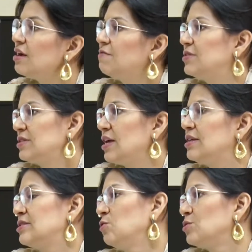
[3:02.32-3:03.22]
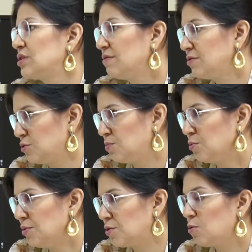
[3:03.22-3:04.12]
e eficiência no serviço
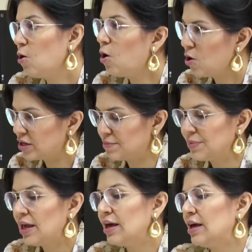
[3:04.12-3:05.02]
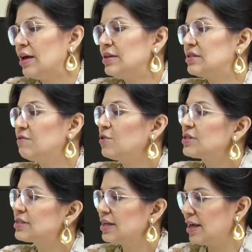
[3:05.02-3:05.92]
público. Ora, se
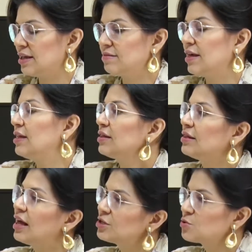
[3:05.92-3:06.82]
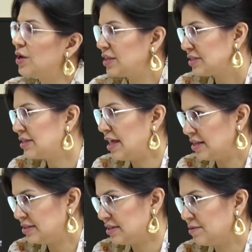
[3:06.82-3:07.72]
você tem na sua
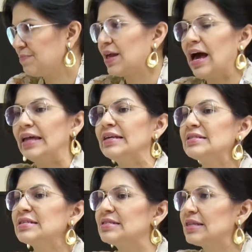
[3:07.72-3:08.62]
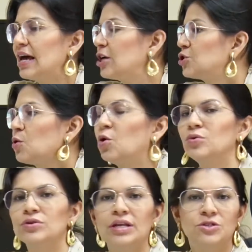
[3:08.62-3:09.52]
residência a necessidade,
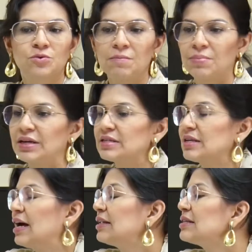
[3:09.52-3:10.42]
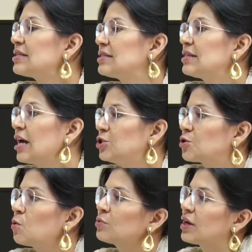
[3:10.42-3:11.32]
ou no, na sua empresa, a necessidade de
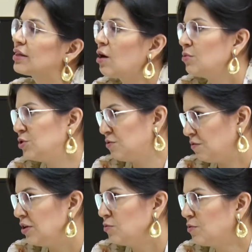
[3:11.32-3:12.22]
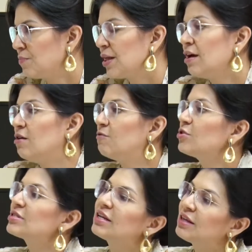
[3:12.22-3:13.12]
contratar um indivíduo,
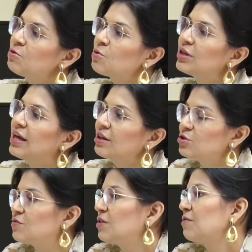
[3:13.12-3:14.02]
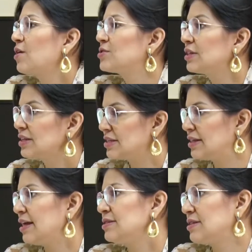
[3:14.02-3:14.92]
você tem o cuidado de verificar os
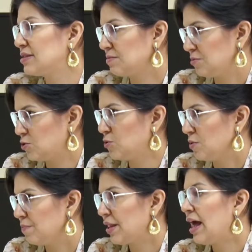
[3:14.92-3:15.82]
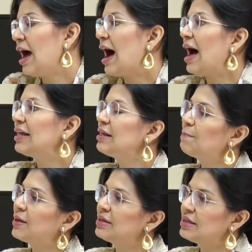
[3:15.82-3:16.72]
antecedentes dessa pessoa. A
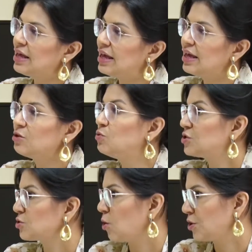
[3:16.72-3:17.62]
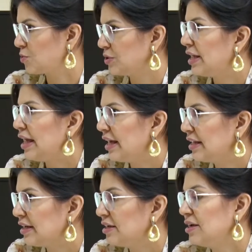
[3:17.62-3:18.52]
depender do histórico
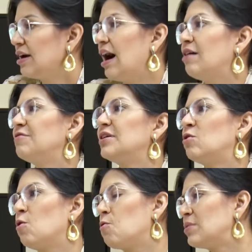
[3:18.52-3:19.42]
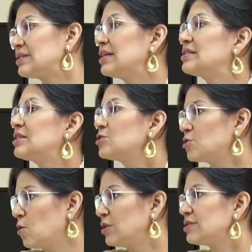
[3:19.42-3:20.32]
dela, haverão algumas
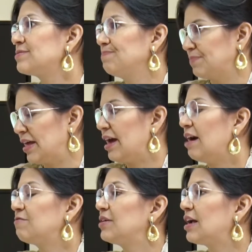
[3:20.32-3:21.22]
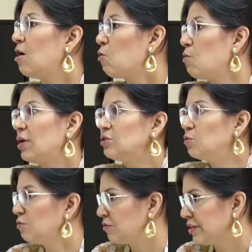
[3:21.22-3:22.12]
restrições, né? haverá alguma
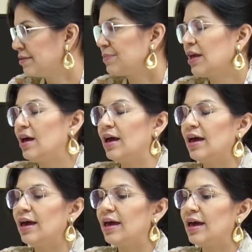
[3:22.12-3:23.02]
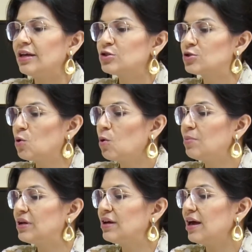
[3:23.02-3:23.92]
dúvida. É,
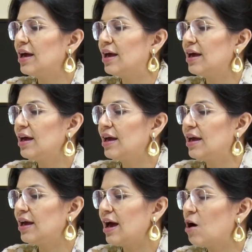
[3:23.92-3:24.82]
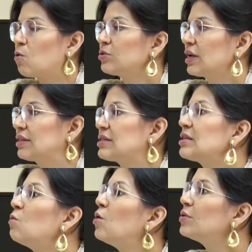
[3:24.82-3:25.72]
sobre é, a
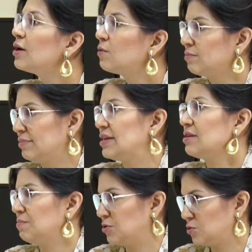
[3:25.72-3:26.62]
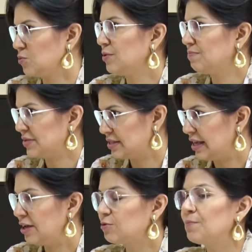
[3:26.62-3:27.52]
contratação ou não dessa pessoa,
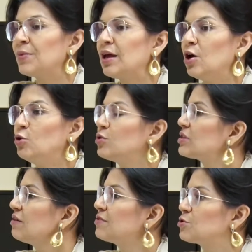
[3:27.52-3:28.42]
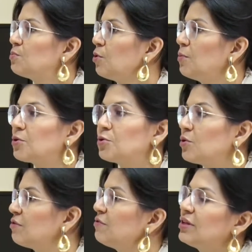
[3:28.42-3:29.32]
certo? No serviço público
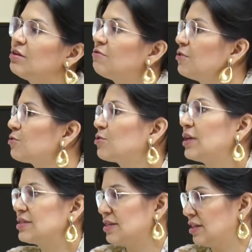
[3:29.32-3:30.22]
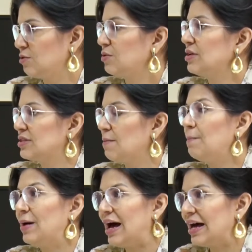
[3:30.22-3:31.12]
não havia nenhum filtro dessa natureza
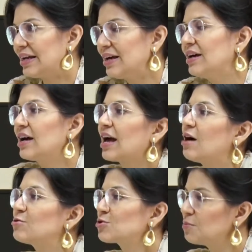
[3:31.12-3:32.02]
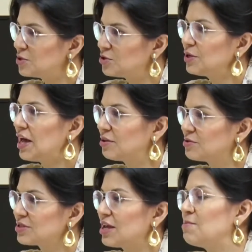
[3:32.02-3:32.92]
para cargos
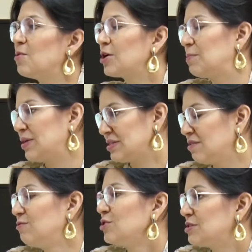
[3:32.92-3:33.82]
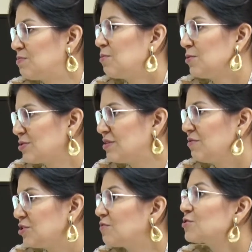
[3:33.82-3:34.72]
comissionados, embora para servidores públicos
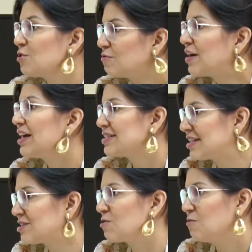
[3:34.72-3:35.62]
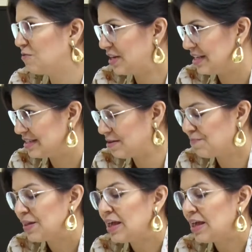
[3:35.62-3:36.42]
efetivos houvesse essa conferência.